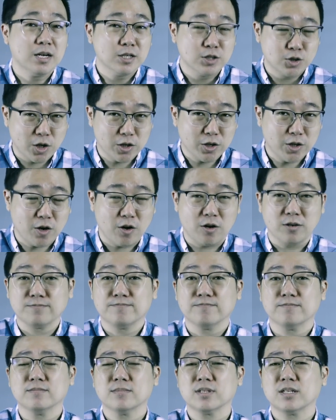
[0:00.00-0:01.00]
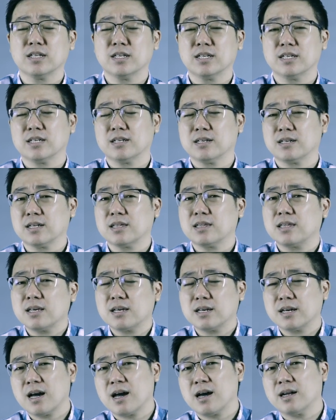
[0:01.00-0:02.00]
Contoh,
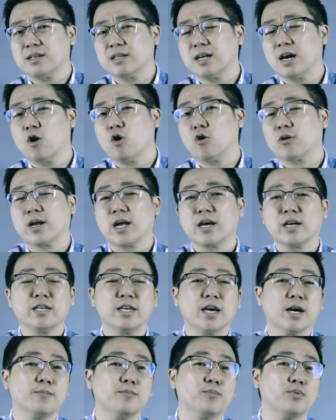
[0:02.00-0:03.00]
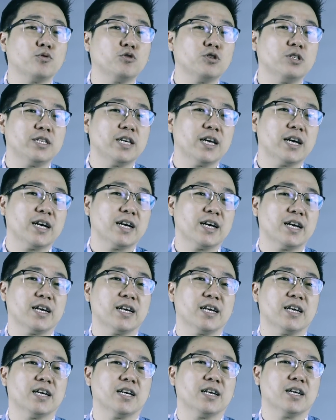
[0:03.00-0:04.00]
ketika ada orang yang
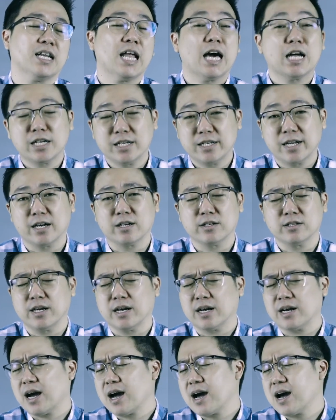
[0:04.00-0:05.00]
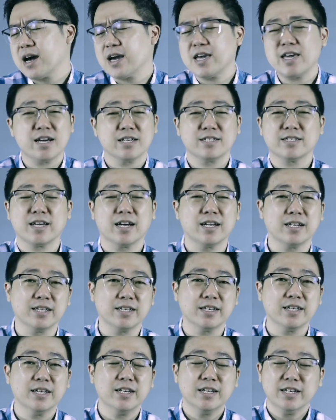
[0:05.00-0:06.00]
punya ladang, dia kaya
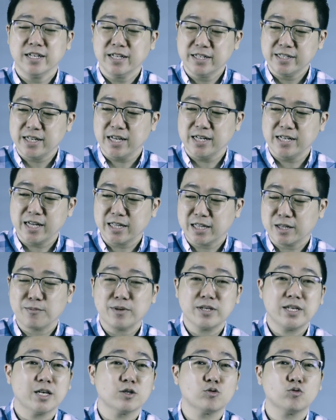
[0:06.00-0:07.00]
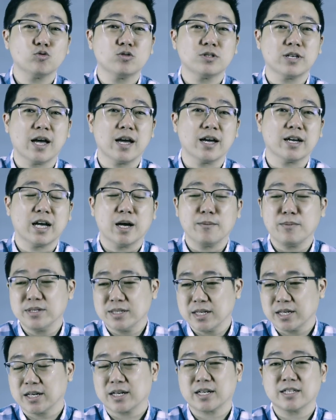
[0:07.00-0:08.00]
sekali. Dia lihat temennya susah, nggak
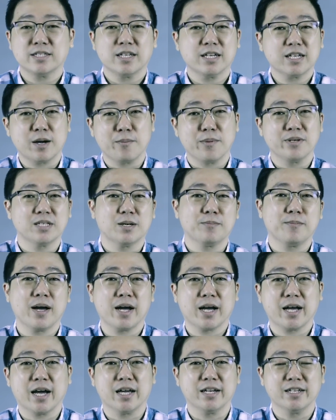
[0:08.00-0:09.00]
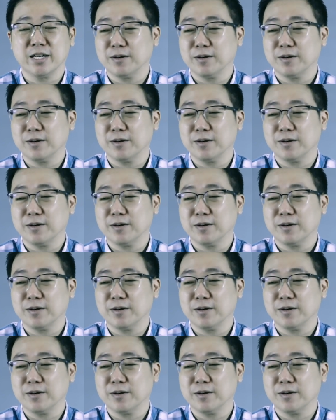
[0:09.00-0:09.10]
bisa kerja, nggak bisa makan.